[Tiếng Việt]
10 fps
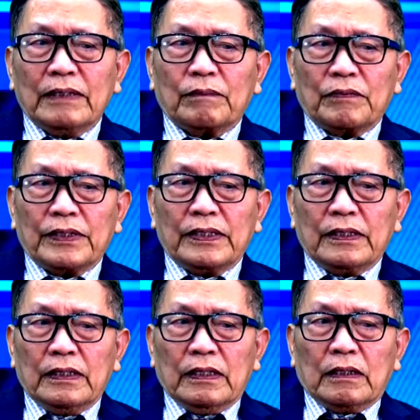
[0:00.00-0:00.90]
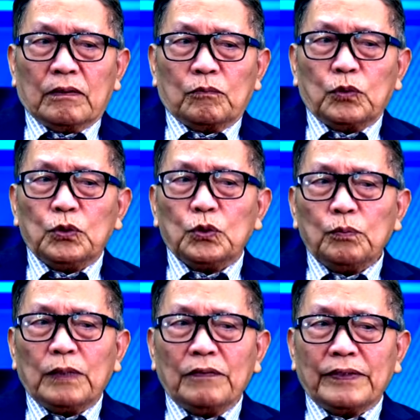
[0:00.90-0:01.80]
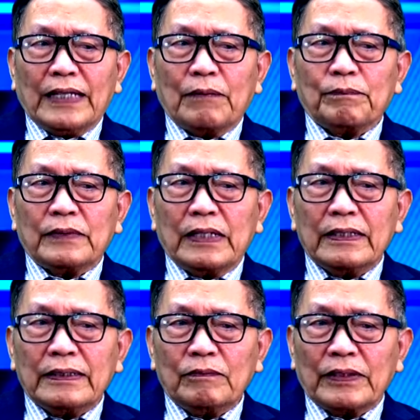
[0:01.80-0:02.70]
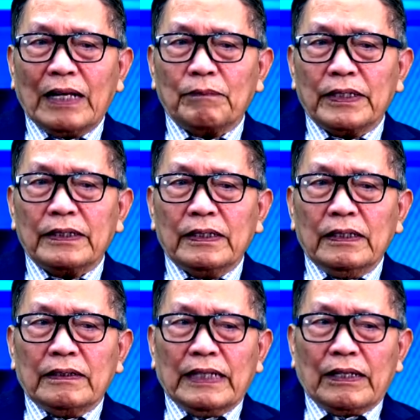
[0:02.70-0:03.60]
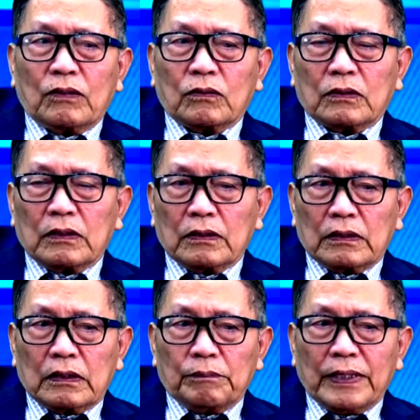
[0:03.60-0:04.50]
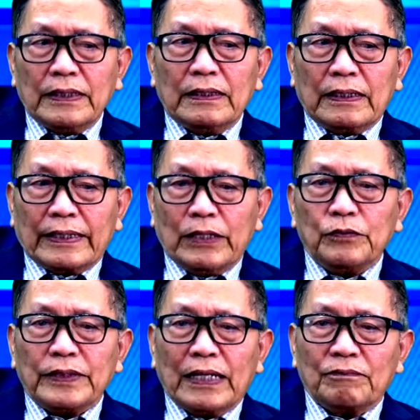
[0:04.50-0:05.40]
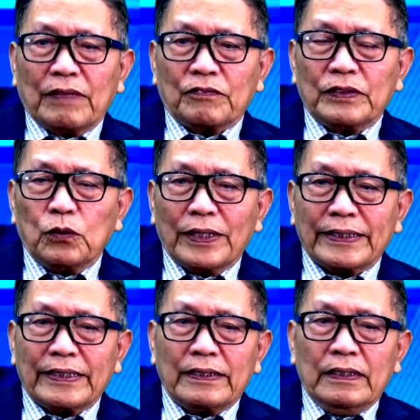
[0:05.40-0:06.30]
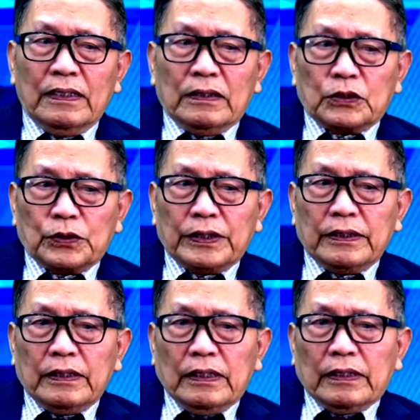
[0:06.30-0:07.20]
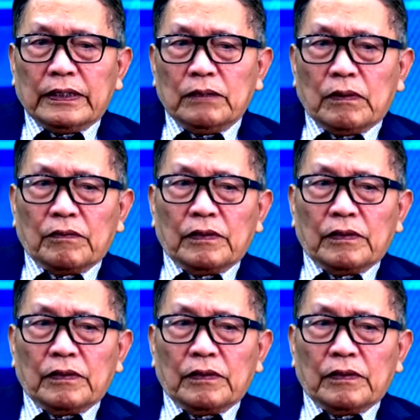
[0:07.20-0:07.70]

bởi vì Ờ, muốn giúp đỡ Việt Nam nâng Việt Nam lên để tự tìm cách để kéo Việt Nam vào phía Hoa Kỳ cho nên khi mà